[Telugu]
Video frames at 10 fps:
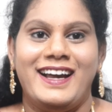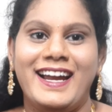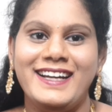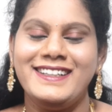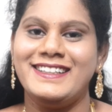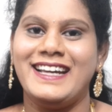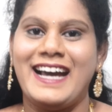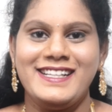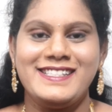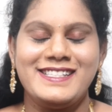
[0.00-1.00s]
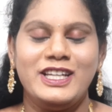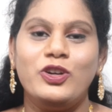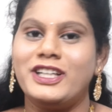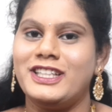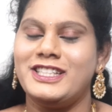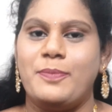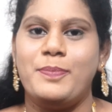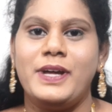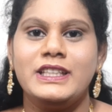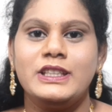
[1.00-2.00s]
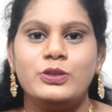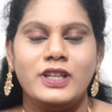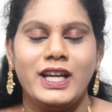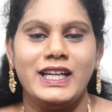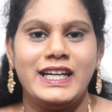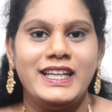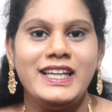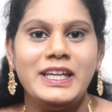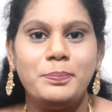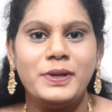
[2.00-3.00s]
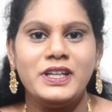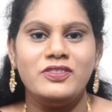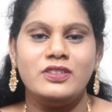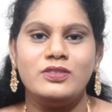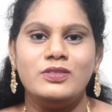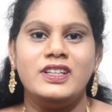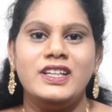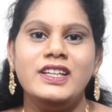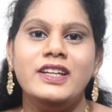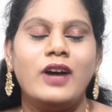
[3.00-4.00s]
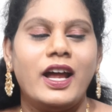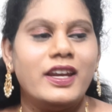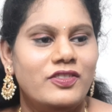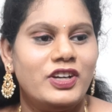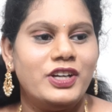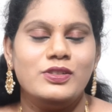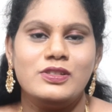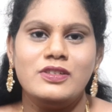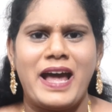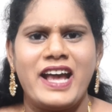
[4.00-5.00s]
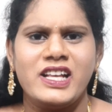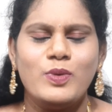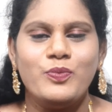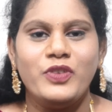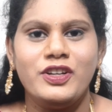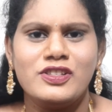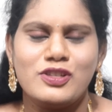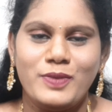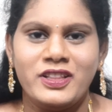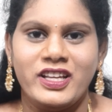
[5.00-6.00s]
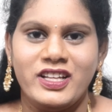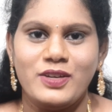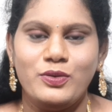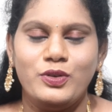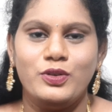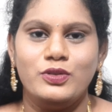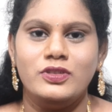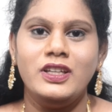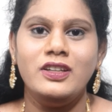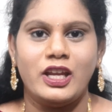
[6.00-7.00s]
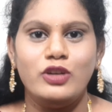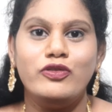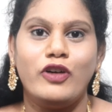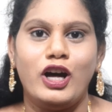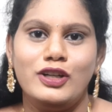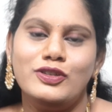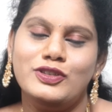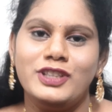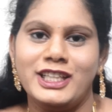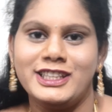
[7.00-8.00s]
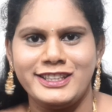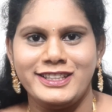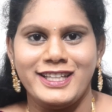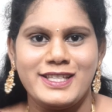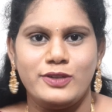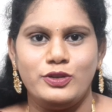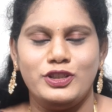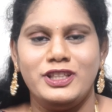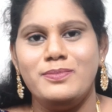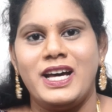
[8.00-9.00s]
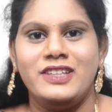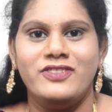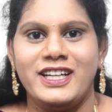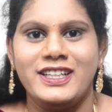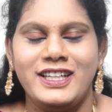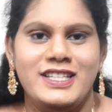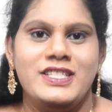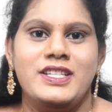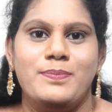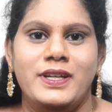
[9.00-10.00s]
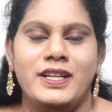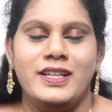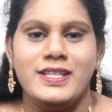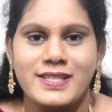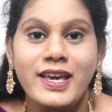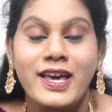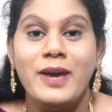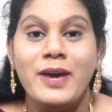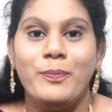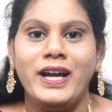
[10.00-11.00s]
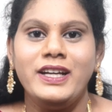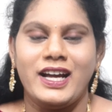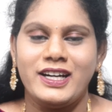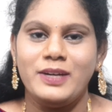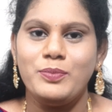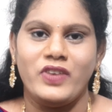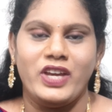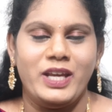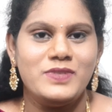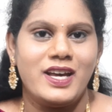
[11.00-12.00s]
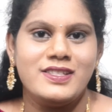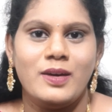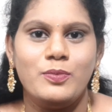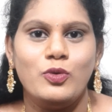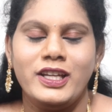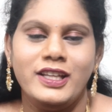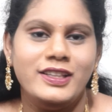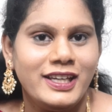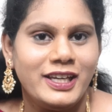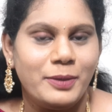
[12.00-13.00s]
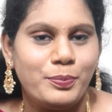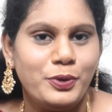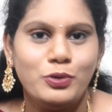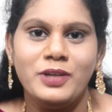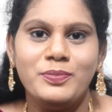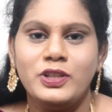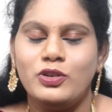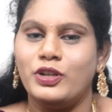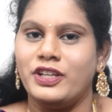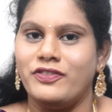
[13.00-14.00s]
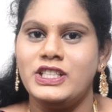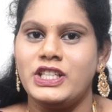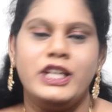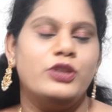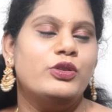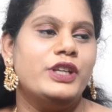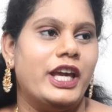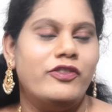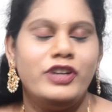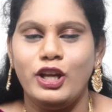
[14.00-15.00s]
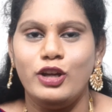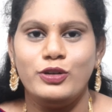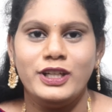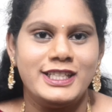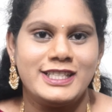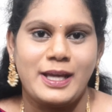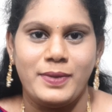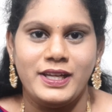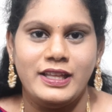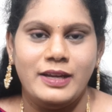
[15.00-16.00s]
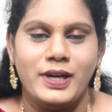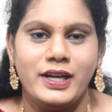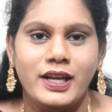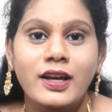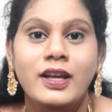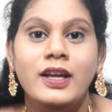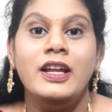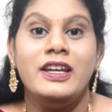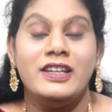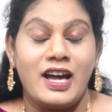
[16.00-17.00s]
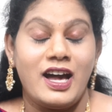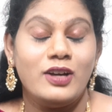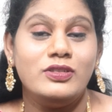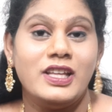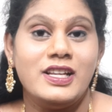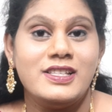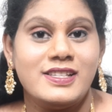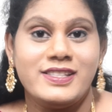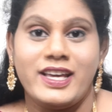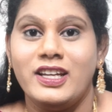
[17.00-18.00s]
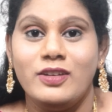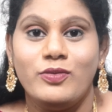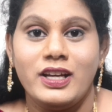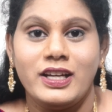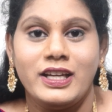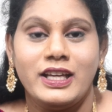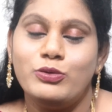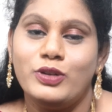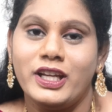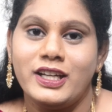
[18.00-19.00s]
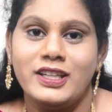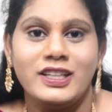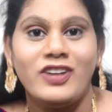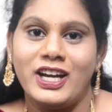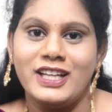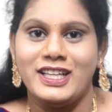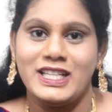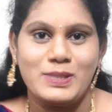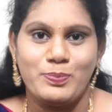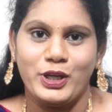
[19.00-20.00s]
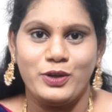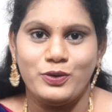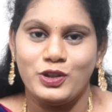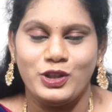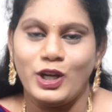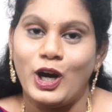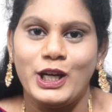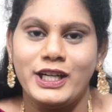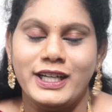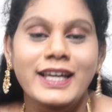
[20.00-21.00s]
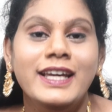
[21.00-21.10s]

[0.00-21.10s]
అండ్ గైస్ నేను ఒకటి చెప్పాలనుకుంటున్నానండి ఇప్పటి వరకు కూడా నేను అన్ని వీడియోస్లో మ్యాక్సిమం వీడియోస్లో మీకు తెలిసే ఉంటుంది నన్ను ఫాలో అవుతుంటే కనుక తెలిసే ఉంటుంది మాది వరంగల్ అని చెప్పాను అనేసి బట్ అక్కడ మేము ఏం చేస్తాము అనేది నేను ఎప్పుడు కూడా మీతో రివీల్ చేయలేదు ఏ వీడియోలో కూడా నేను చెప్పలేదు అనమాట నాకు తెలిసిన సర్కిల్ వాళ్ళకి ఉంటే కనుక వాళ్ళకి తెలిసిపోయే ఉంటుంది ఆల్రెడీ